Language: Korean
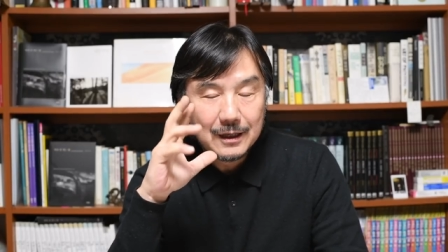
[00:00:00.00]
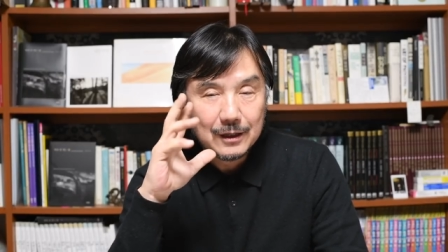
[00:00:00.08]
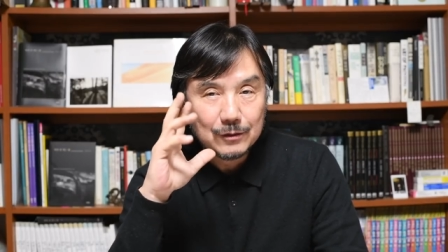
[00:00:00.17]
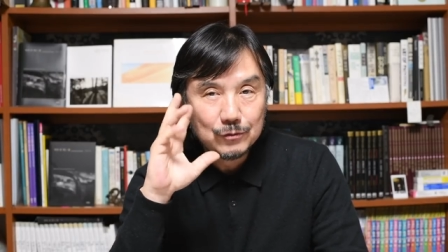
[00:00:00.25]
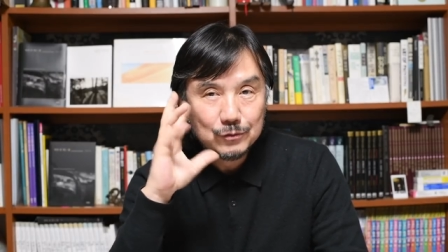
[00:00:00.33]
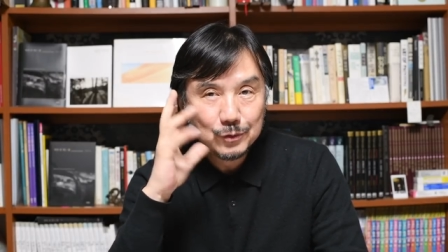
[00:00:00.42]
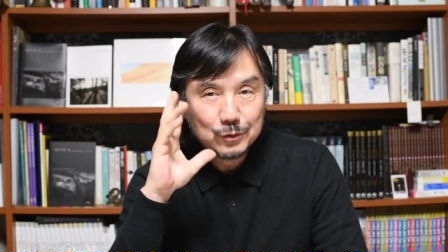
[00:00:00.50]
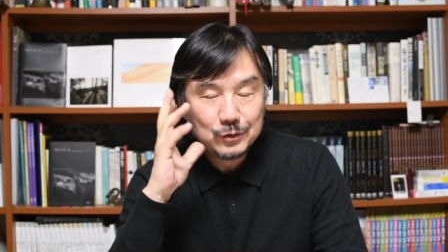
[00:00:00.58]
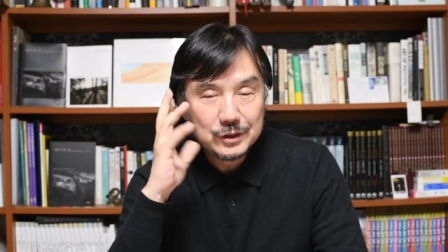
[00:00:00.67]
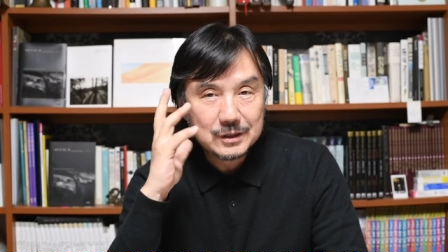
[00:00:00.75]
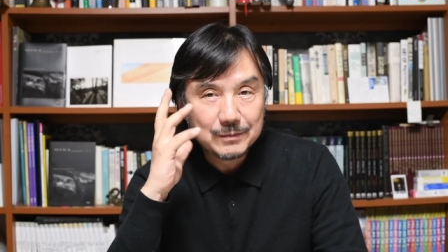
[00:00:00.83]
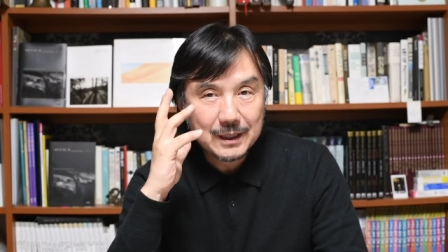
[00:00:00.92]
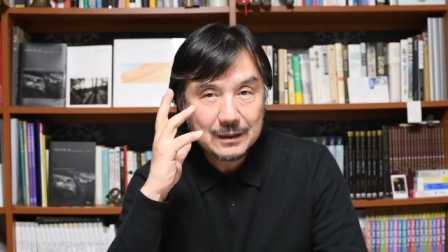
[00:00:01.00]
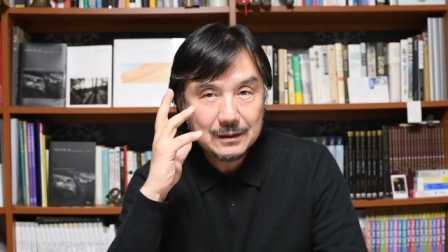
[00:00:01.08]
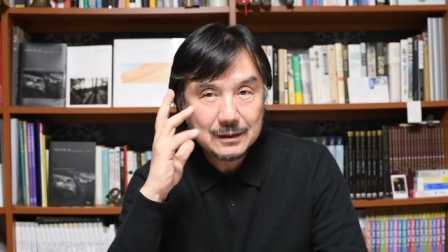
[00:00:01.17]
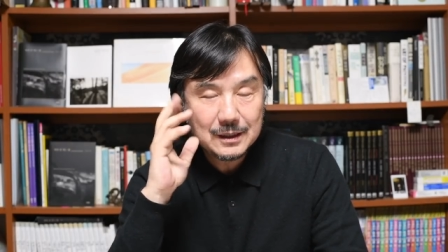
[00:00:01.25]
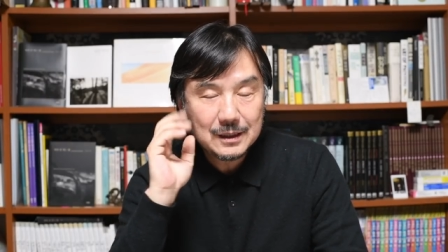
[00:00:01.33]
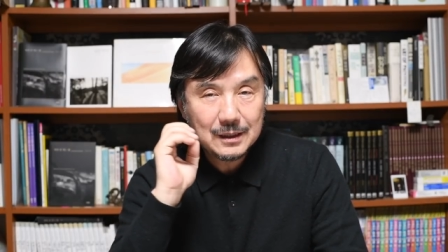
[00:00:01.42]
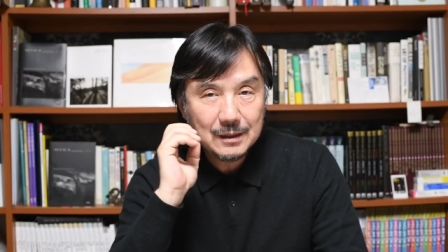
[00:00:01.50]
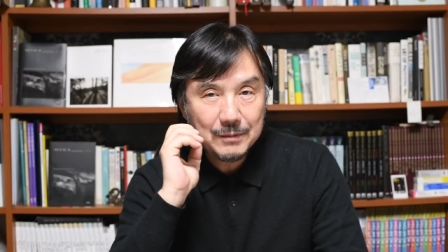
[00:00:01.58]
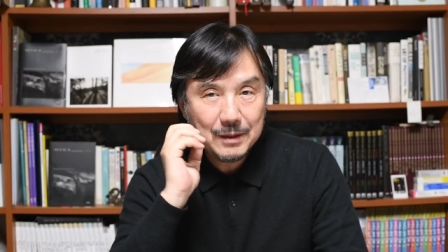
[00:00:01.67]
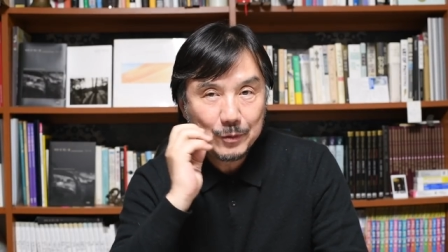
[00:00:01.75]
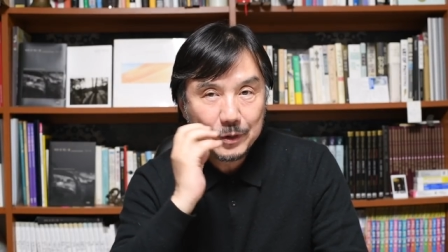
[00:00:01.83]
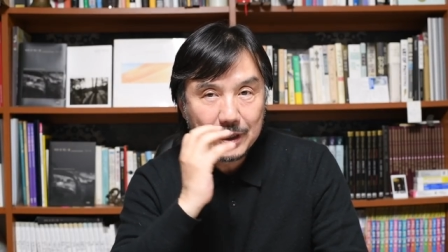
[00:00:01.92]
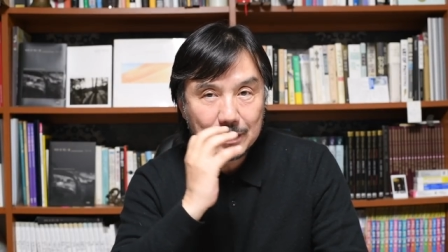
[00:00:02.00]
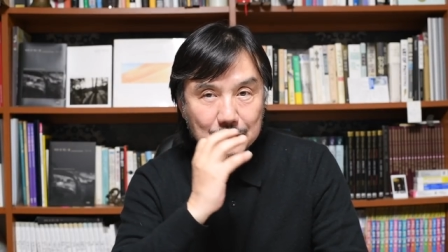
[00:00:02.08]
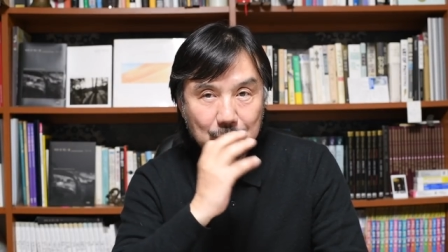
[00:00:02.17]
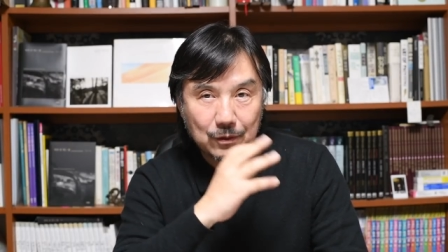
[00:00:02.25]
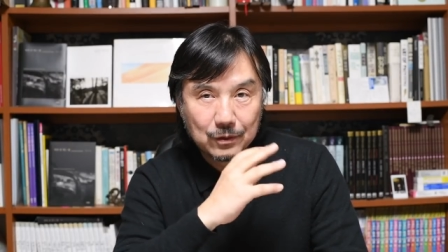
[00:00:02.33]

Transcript: 눈도 눈이지만 입의 모양을